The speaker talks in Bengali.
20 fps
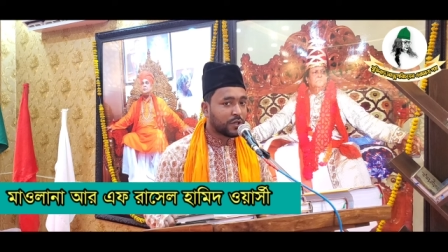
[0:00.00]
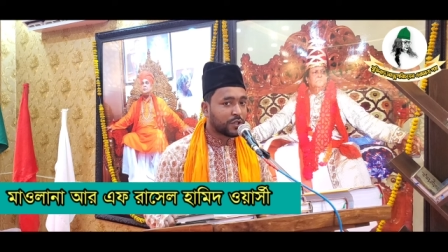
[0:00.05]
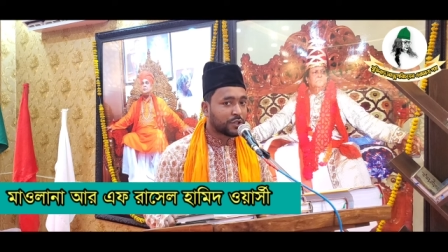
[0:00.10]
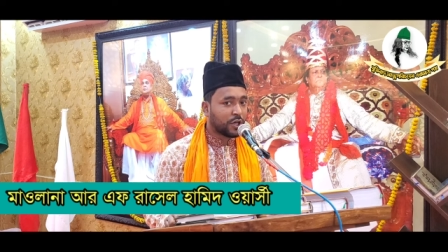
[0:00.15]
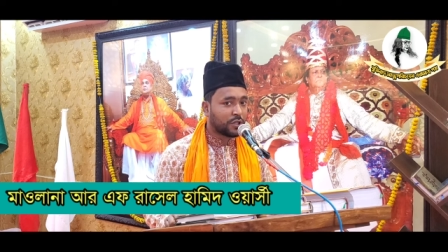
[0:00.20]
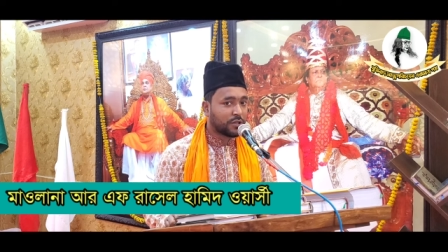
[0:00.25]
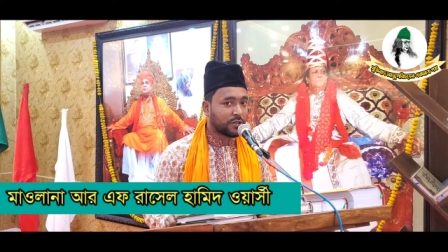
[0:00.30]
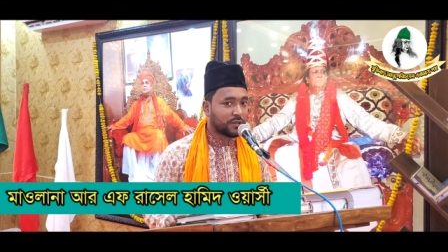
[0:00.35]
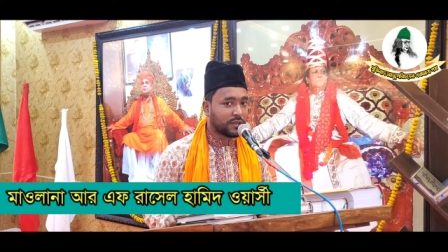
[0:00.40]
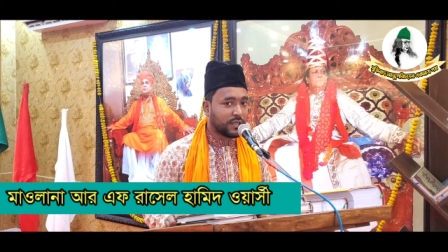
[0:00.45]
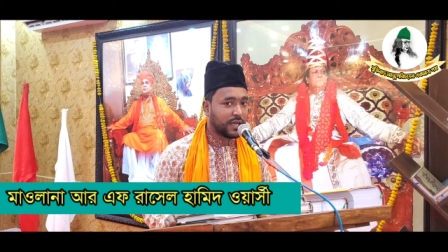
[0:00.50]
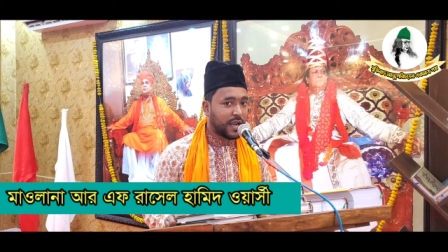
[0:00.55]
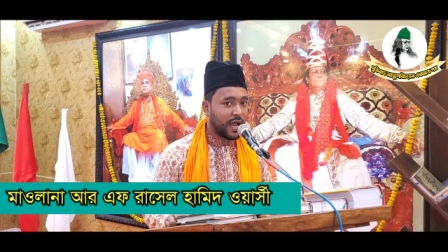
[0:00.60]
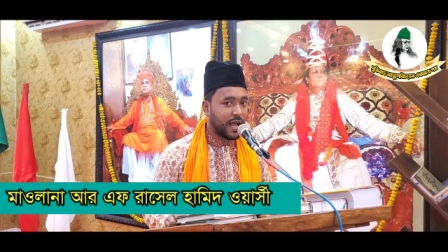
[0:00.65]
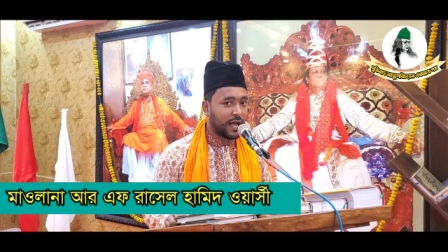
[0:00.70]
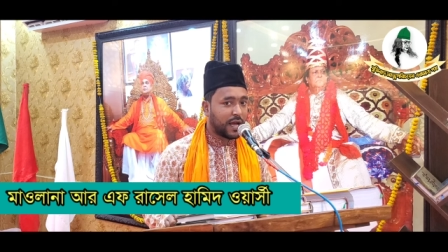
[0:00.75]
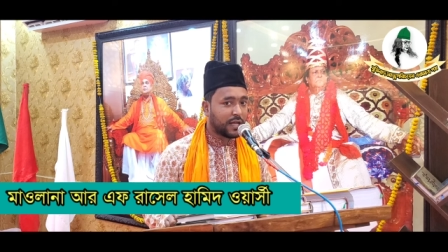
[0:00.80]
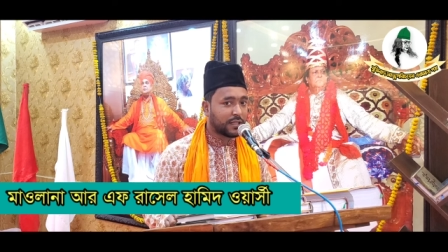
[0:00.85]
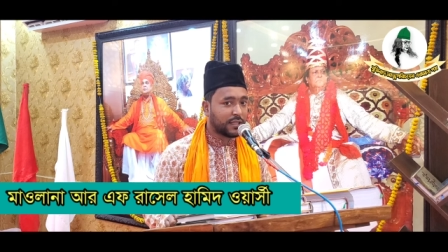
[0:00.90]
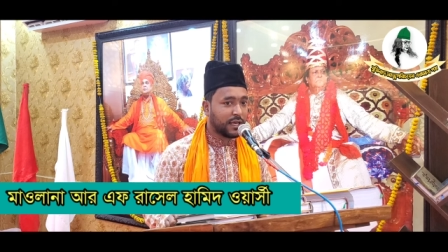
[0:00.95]
সত্যের
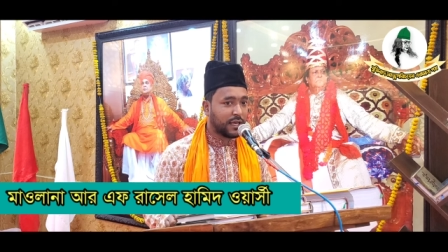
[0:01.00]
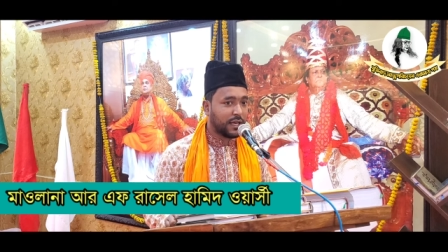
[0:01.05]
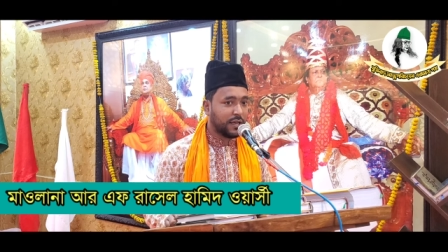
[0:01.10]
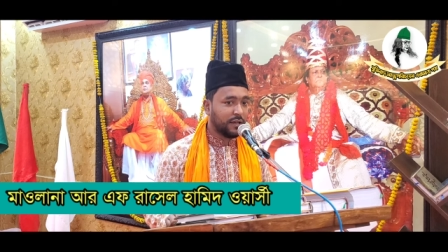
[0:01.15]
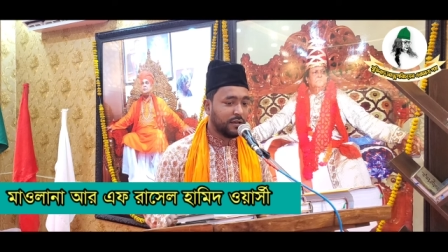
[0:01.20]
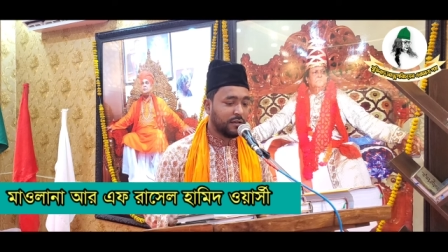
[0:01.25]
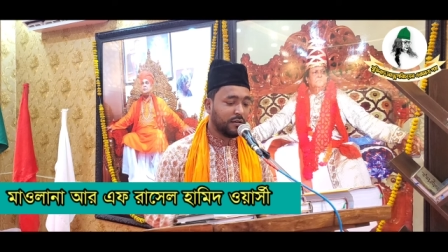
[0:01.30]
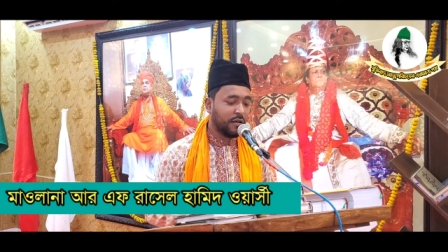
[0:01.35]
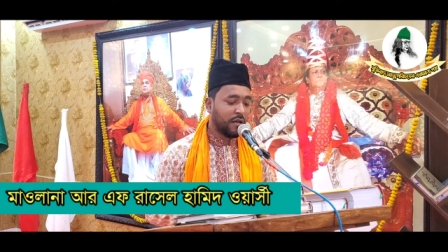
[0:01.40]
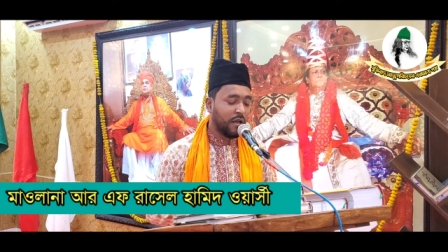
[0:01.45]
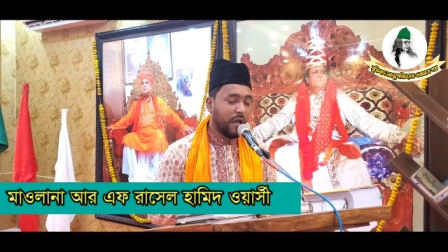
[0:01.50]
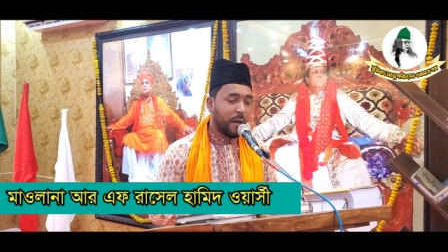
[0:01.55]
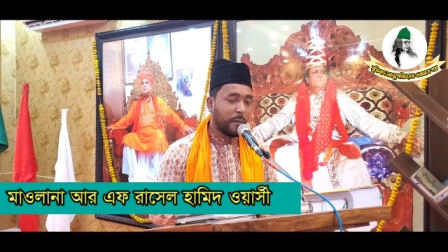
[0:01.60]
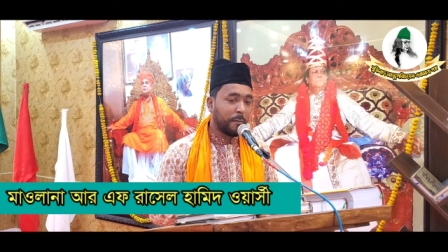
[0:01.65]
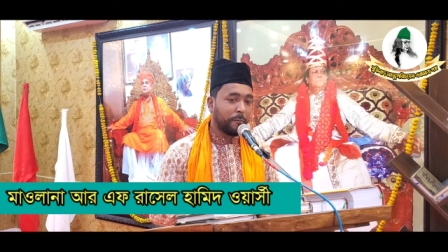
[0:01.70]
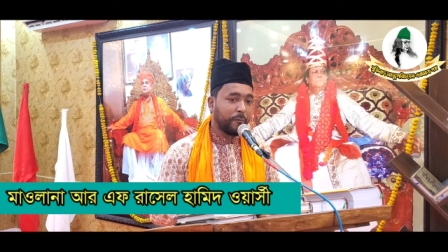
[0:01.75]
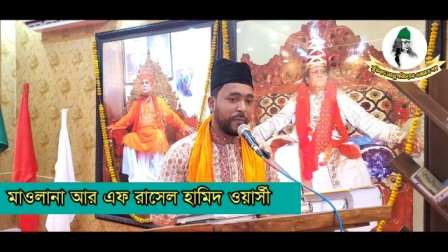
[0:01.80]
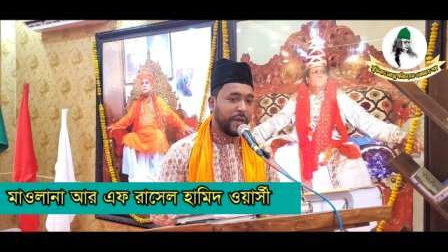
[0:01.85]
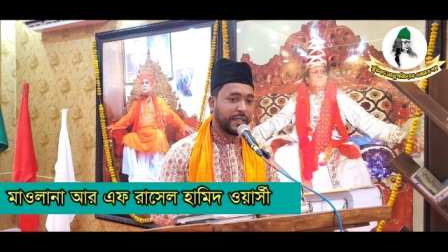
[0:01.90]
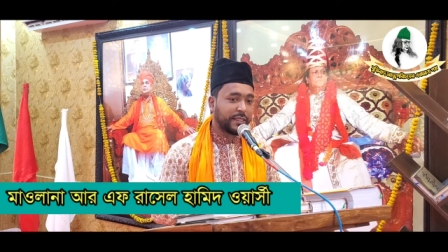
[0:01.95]
আঘাতে
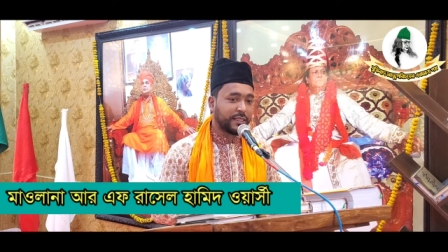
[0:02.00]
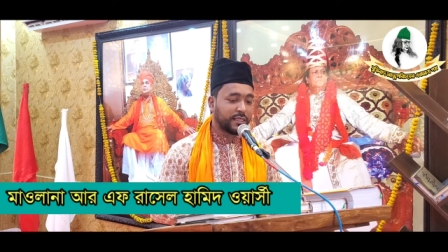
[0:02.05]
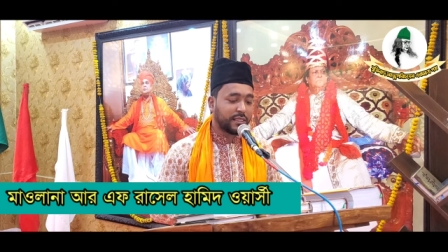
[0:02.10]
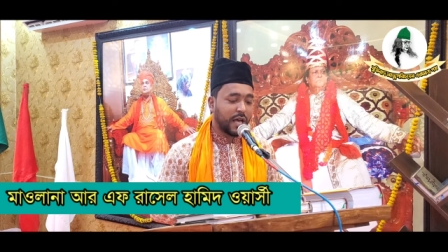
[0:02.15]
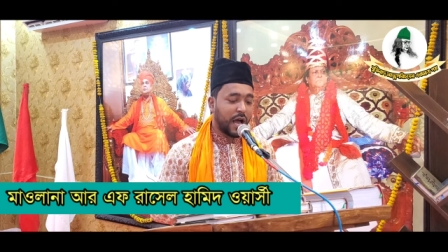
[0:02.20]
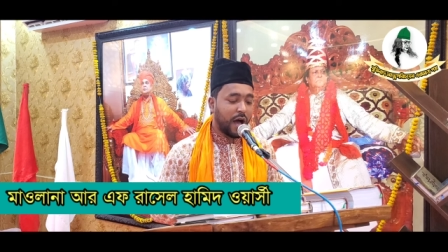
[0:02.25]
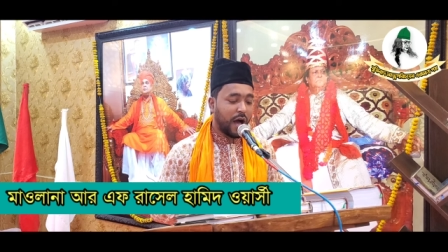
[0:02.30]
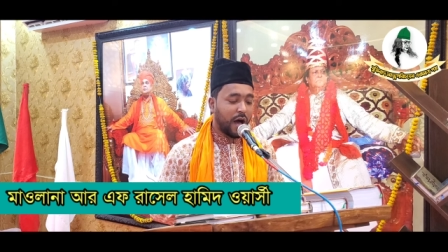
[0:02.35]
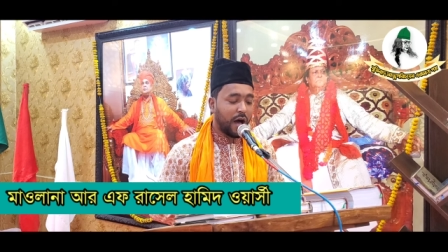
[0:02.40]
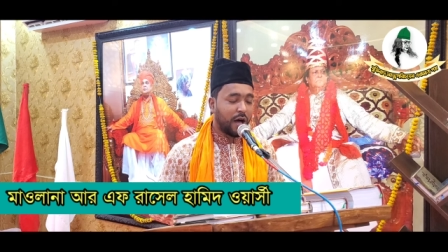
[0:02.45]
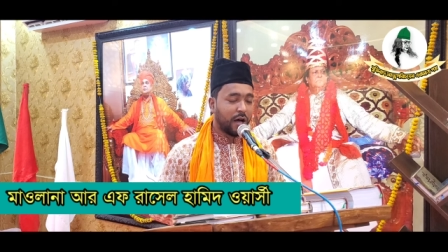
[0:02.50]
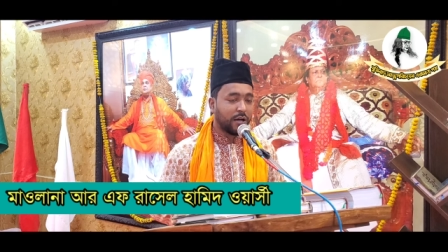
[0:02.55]
মিথ্যা